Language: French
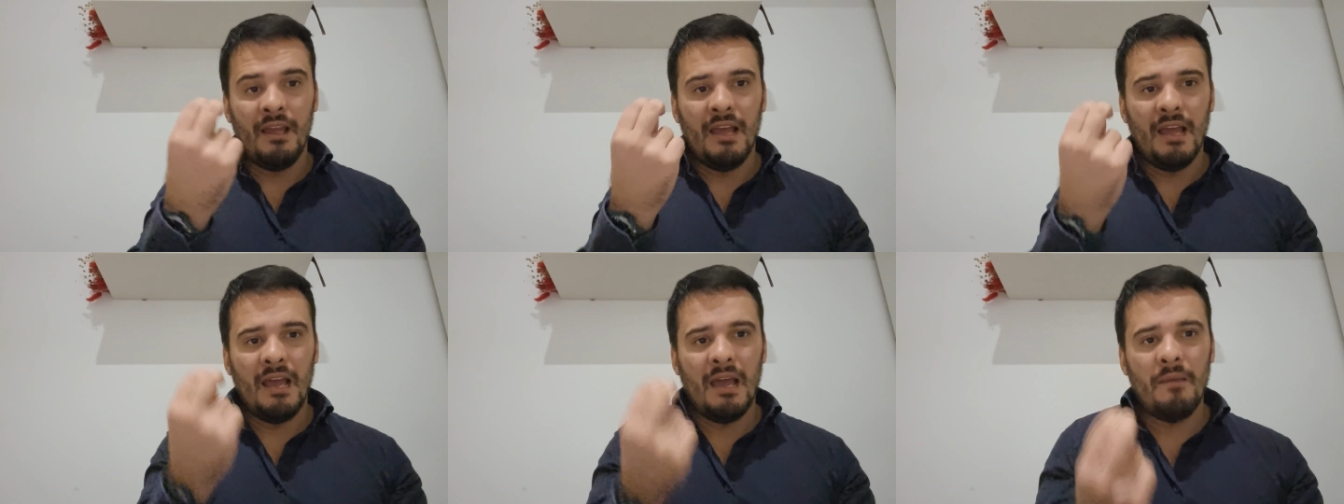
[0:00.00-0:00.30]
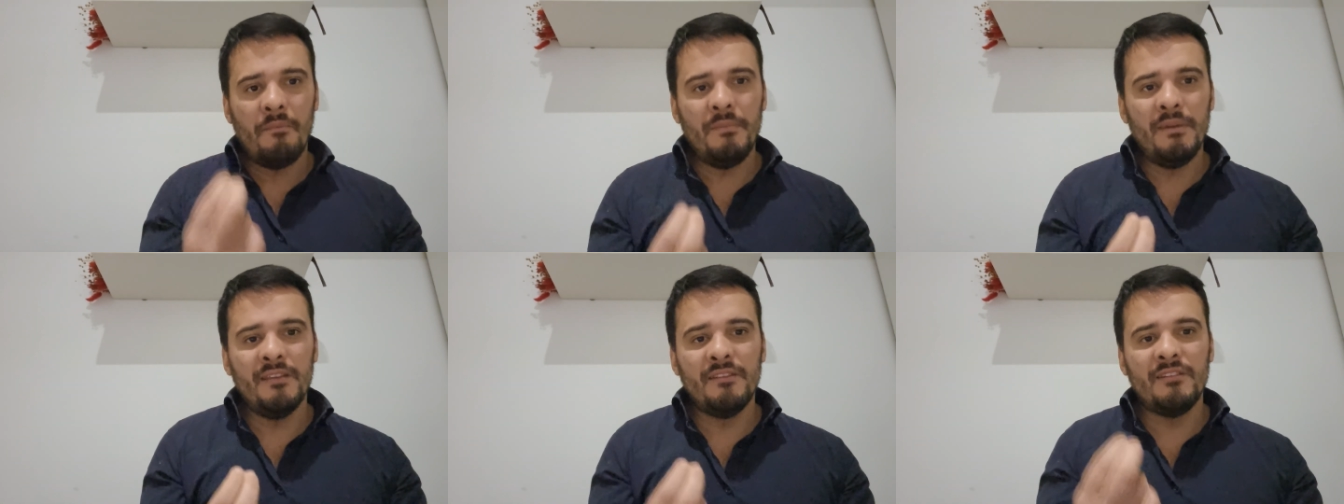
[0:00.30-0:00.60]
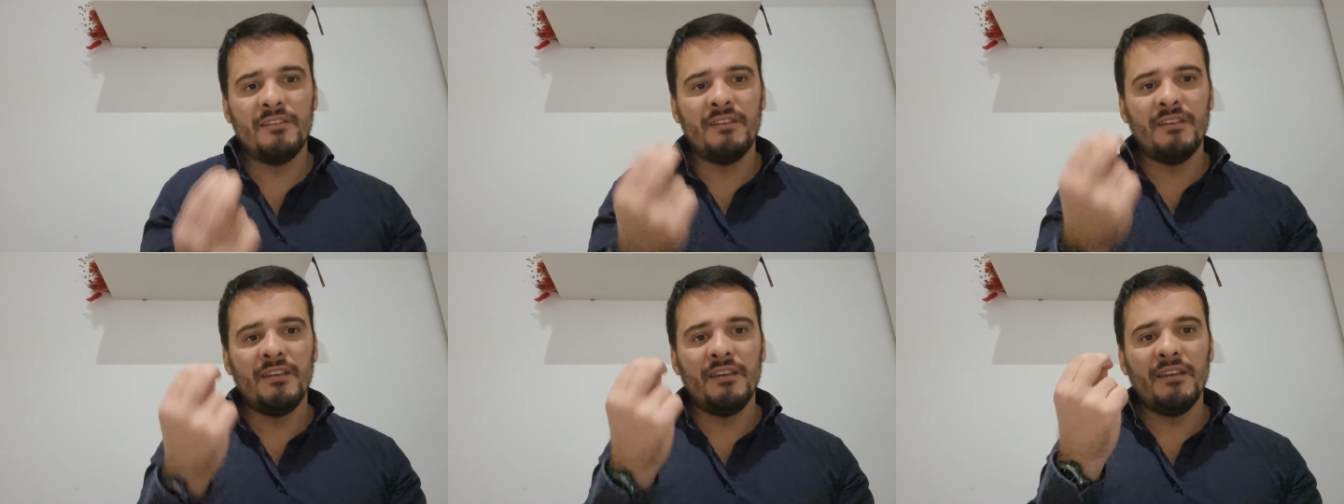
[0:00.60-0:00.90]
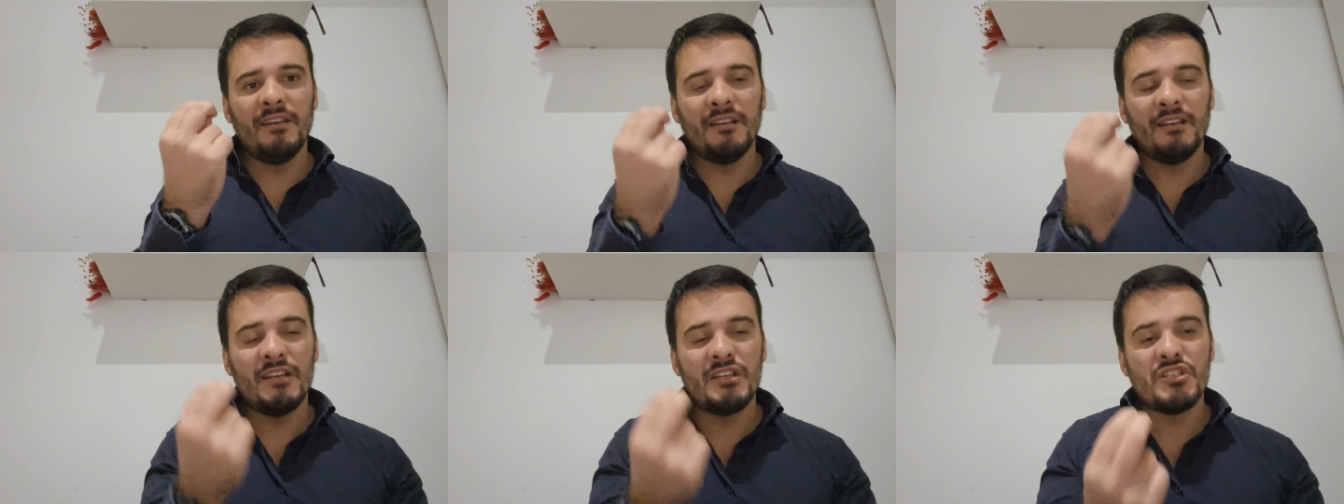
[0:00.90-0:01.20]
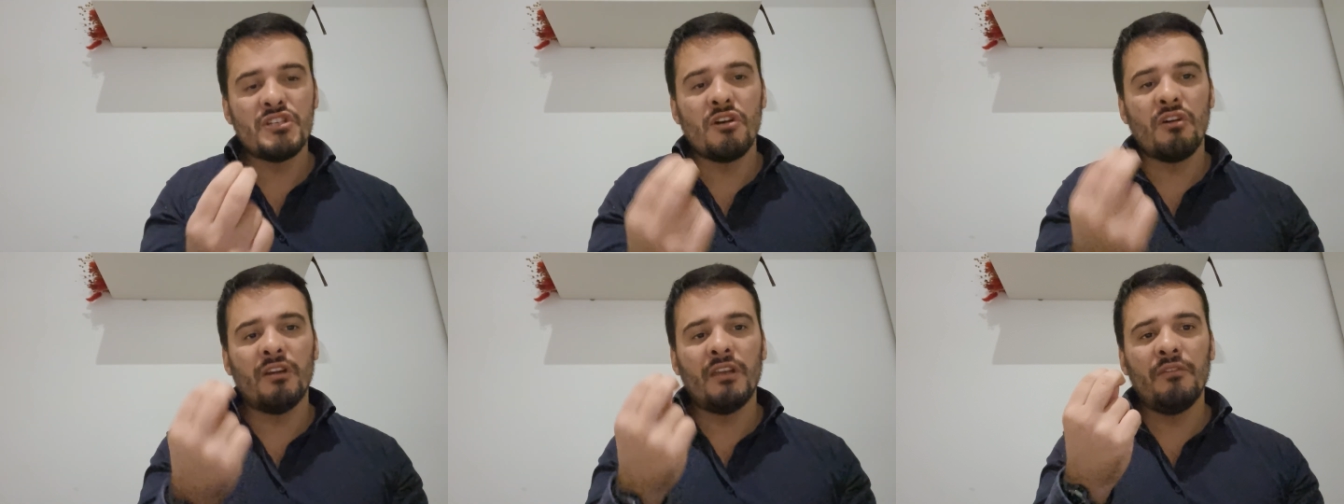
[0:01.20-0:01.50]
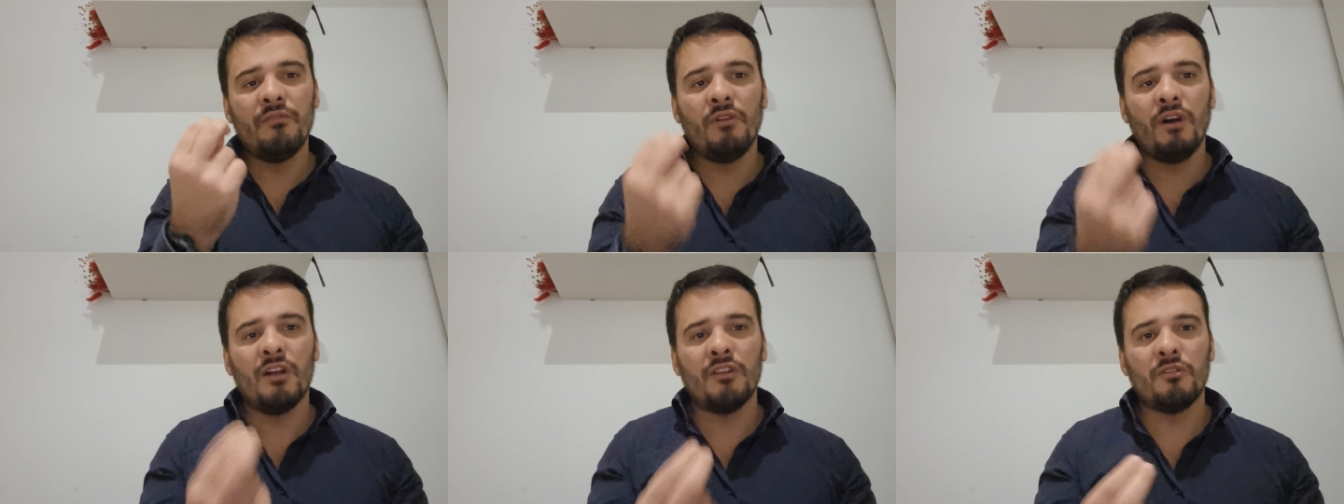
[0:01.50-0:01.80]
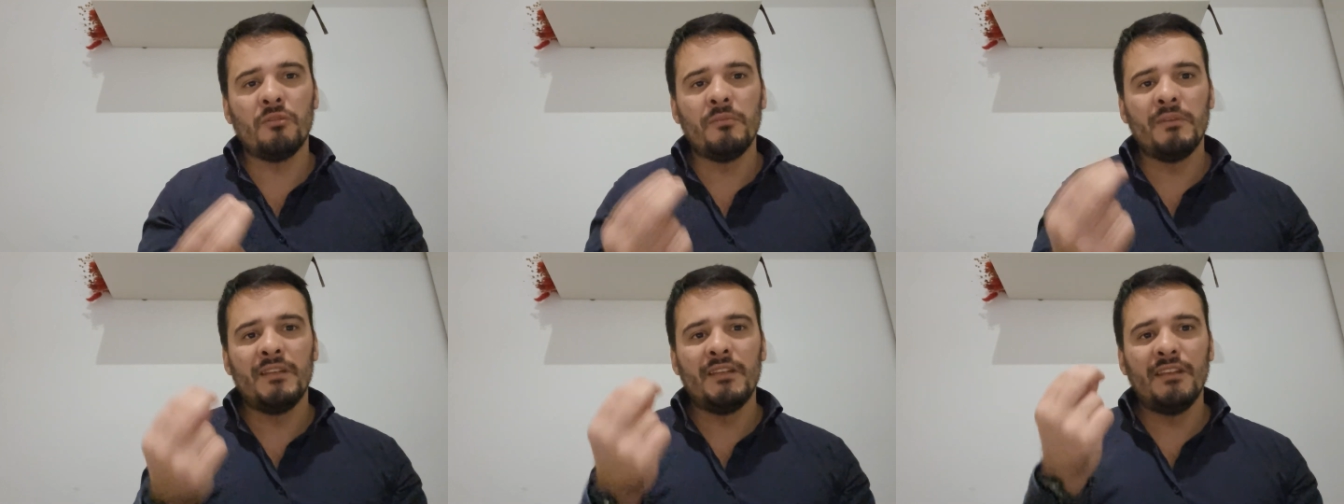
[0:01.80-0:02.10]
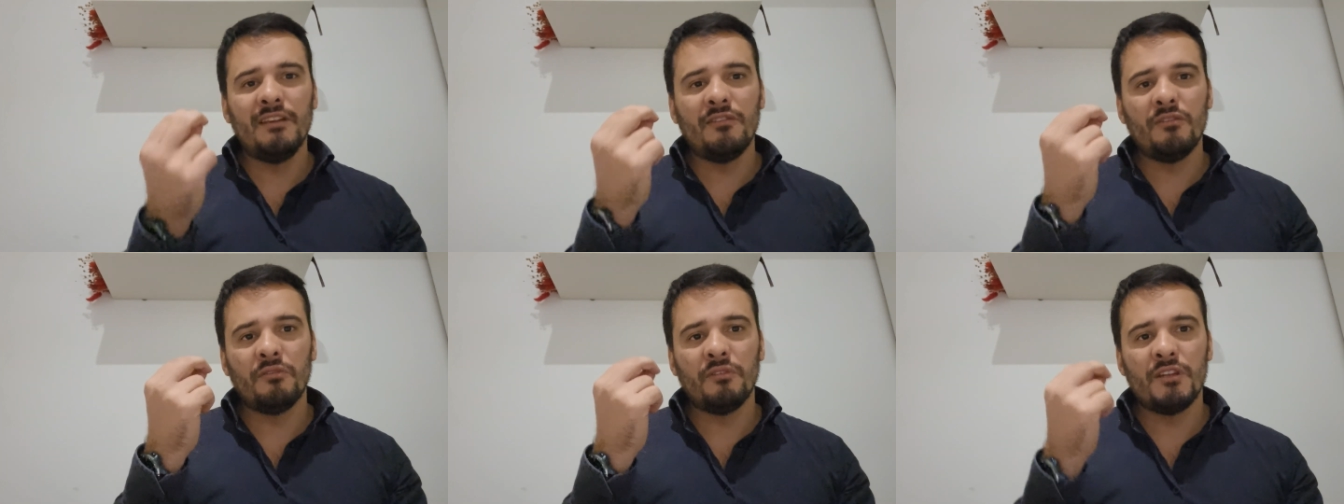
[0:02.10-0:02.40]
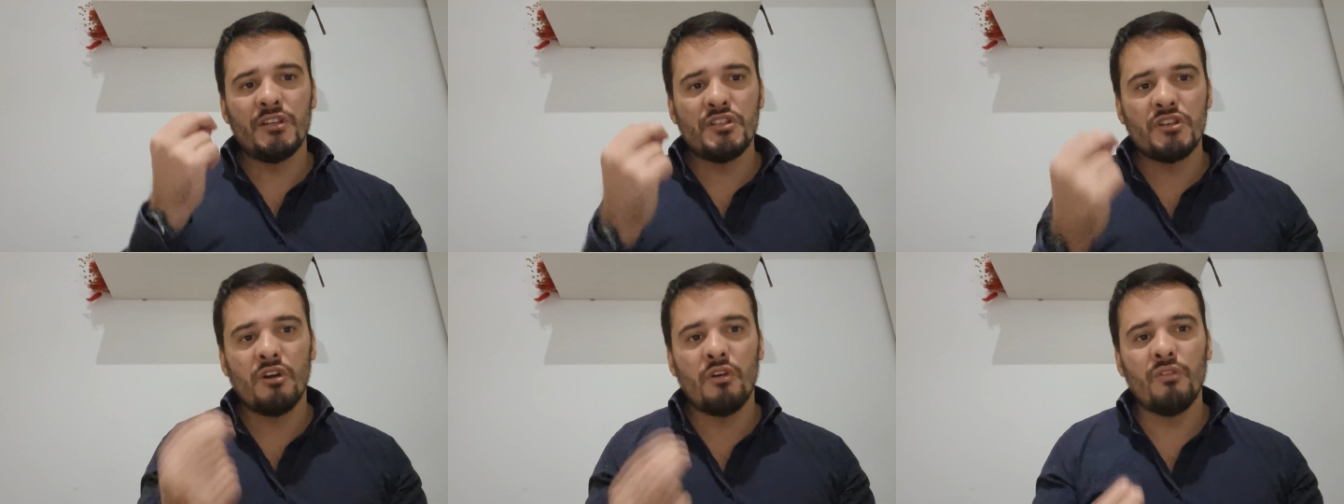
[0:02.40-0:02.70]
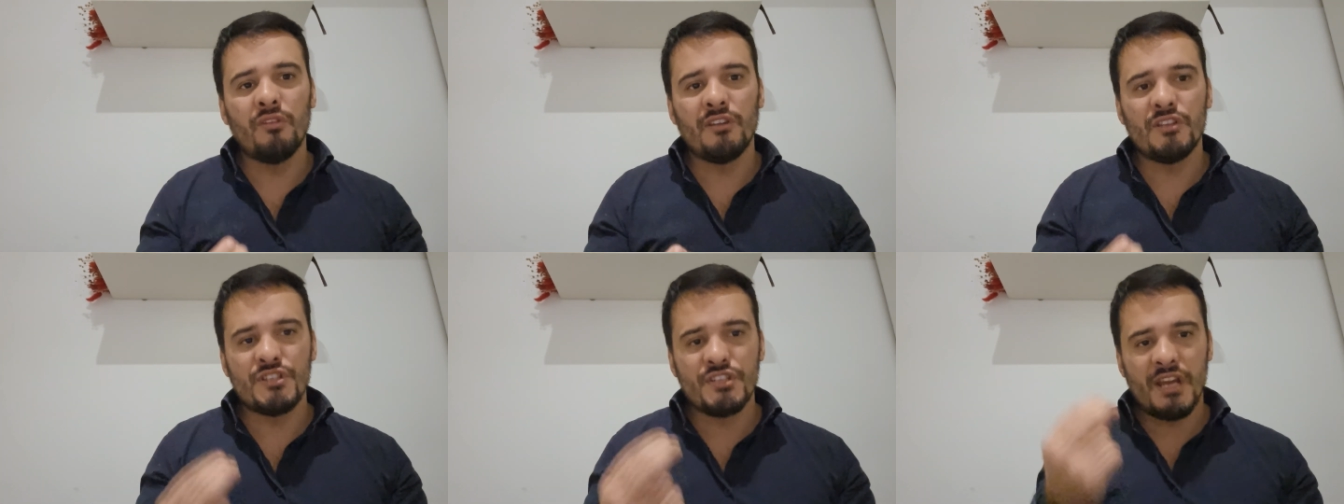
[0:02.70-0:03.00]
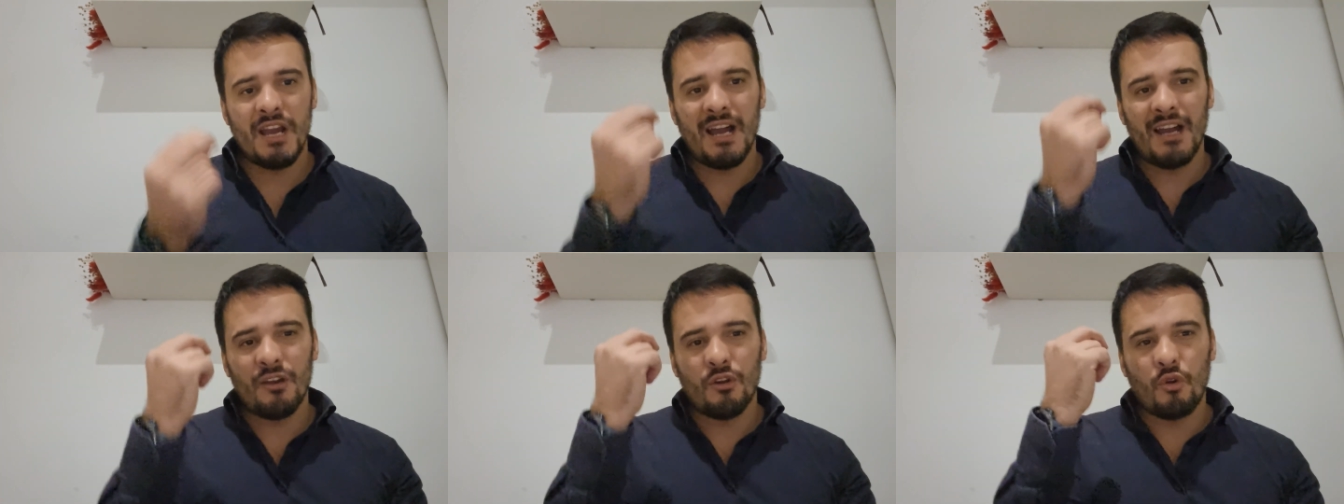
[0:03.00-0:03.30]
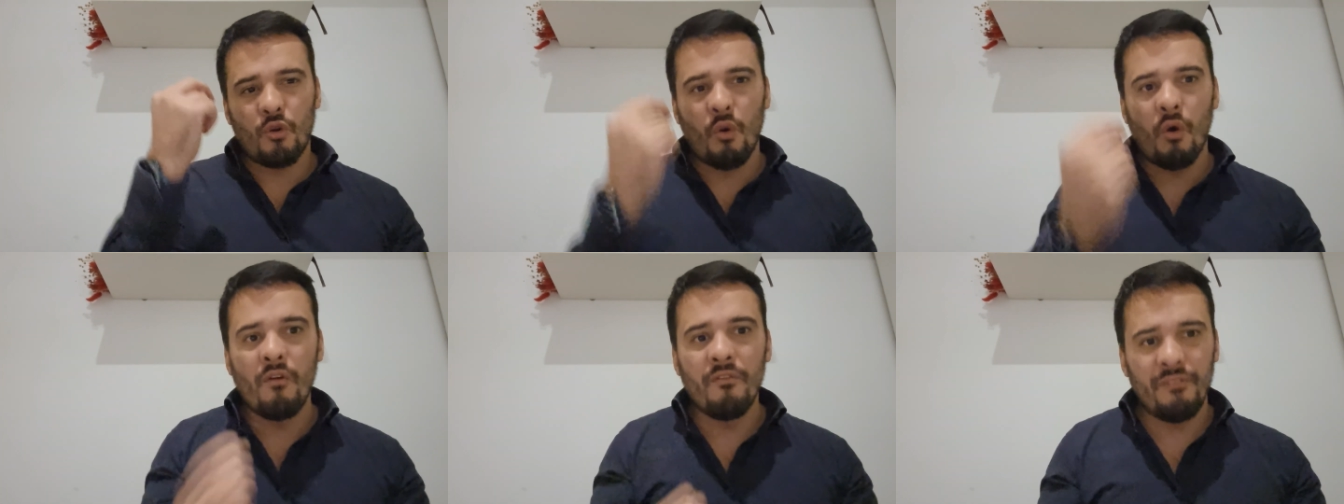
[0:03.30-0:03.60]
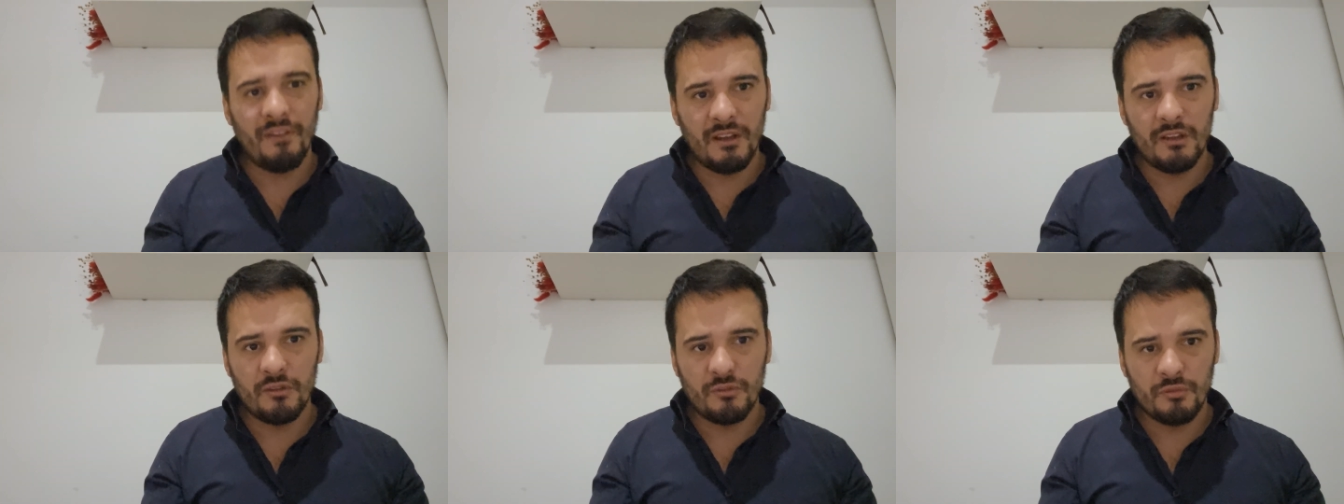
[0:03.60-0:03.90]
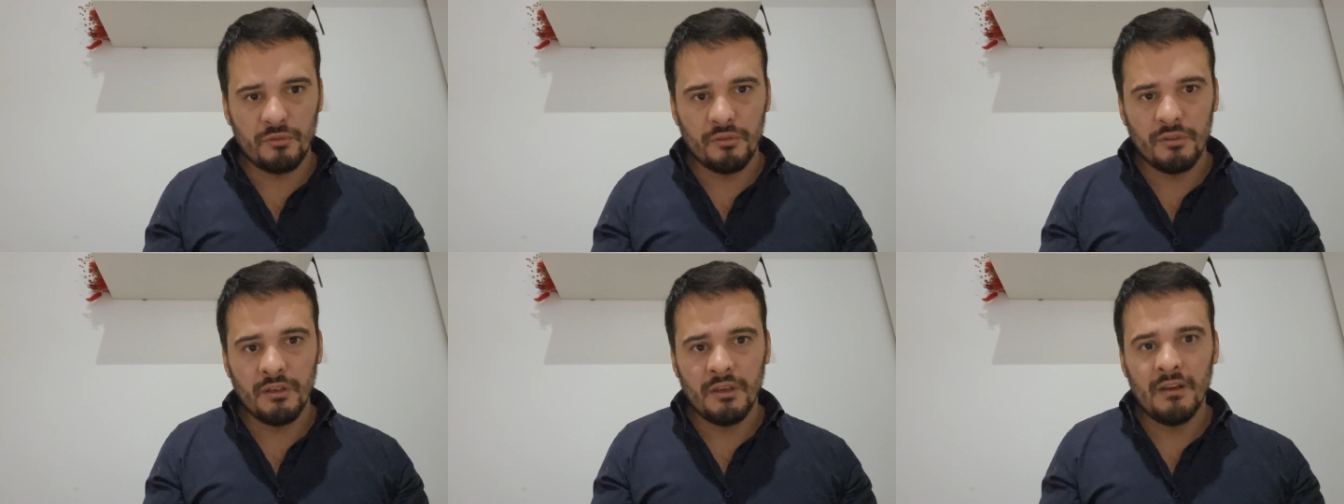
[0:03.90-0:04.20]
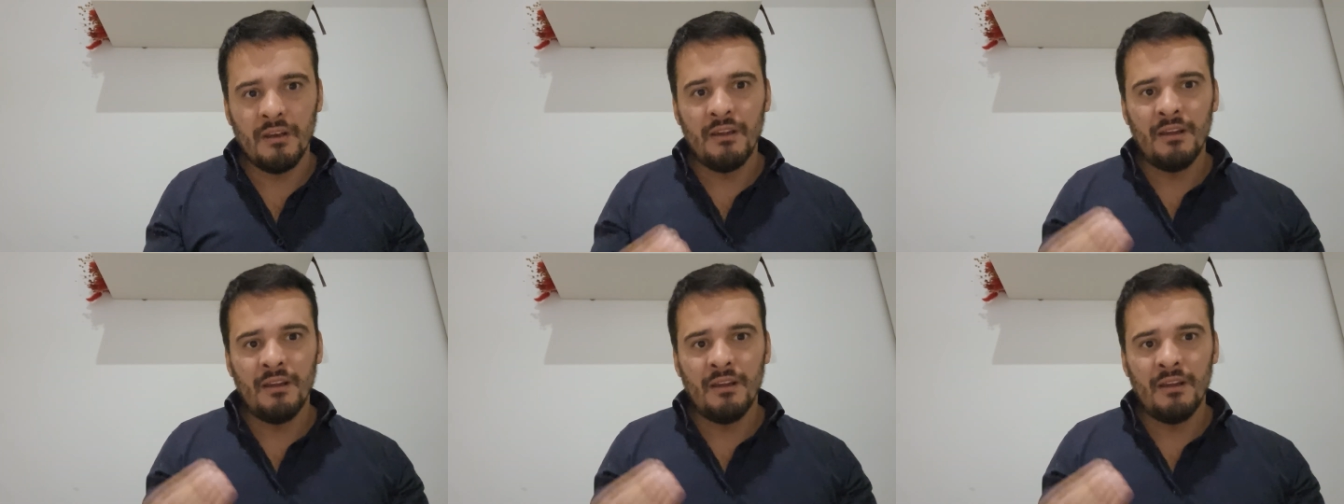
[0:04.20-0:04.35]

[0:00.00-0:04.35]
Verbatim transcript: Un meeting, les gens qui vont à ton meeting sont des gens déjà convaincus.